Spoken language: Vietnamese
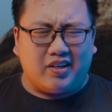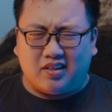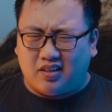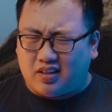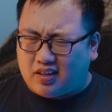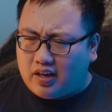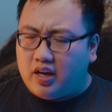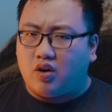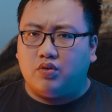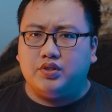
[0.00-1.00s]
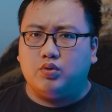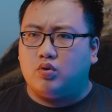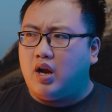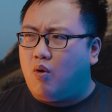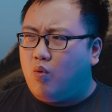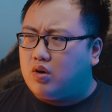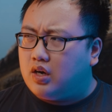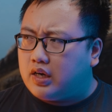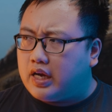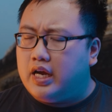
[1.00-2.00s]
thấy cực kỳ khó chịu, nó đau
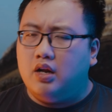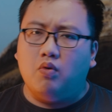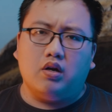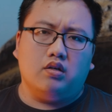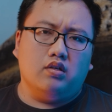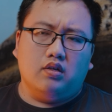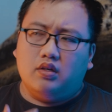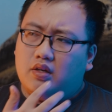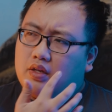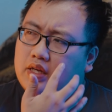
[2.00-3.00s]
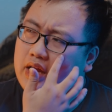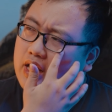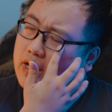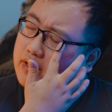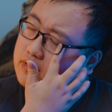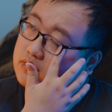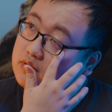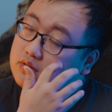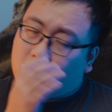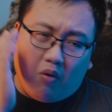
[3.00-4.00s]
cực kỳ luôn, nghe
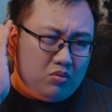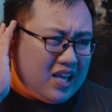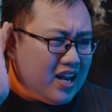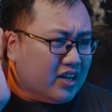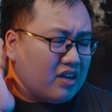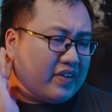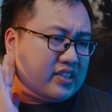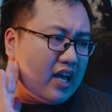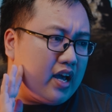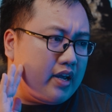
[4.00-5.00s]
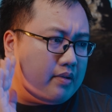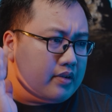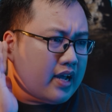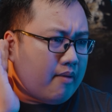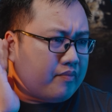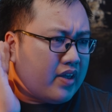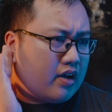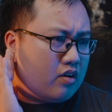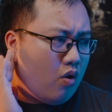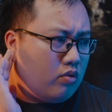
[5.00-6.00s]
đau rát hết cả vành tai, cảm
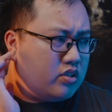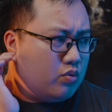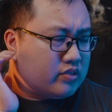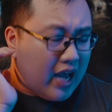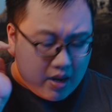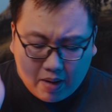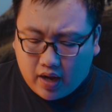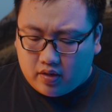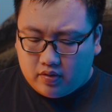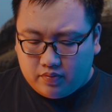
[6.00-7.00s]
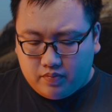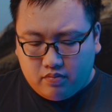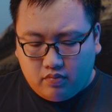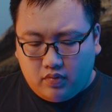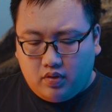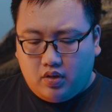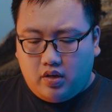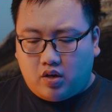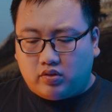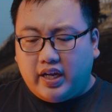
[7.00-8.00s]
giác khó chịu dã man.
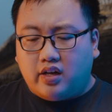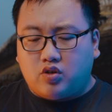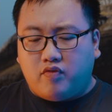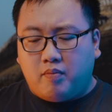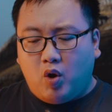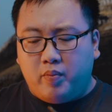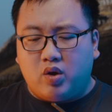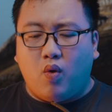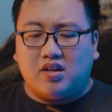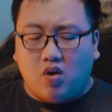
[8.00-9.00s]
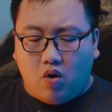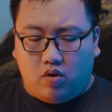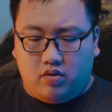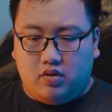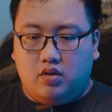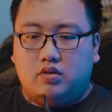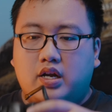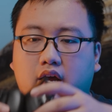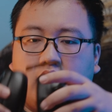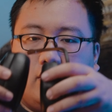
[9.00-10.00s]
Có thể là do form đầu mình quá to.
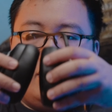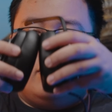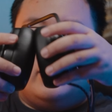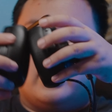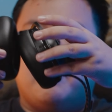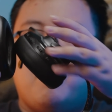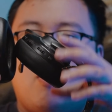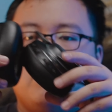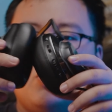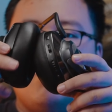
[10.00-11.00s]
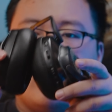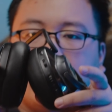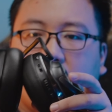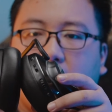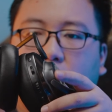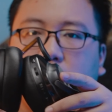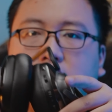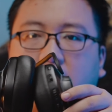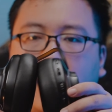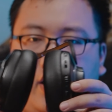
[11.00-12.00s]
Đây thì cái form chung của cái tai nghe nó
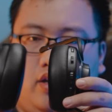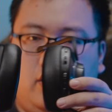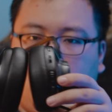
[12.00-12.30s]
như thế này,